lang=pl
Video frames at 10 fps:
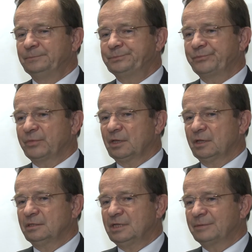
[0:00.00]

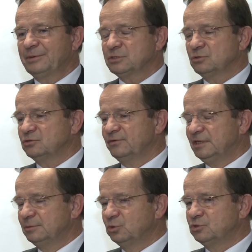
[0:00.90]
mm, tak ma
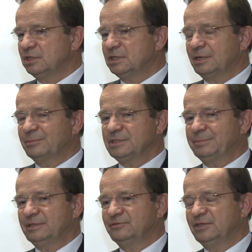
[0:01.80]
skonstruowany budżet, tak ma
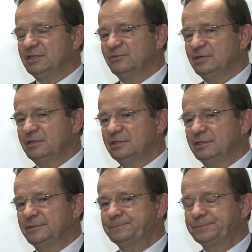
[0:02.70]
zaplanowane
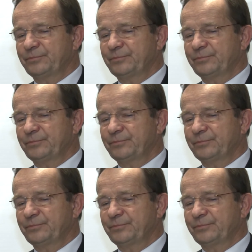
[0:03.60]
wieloletnie mm,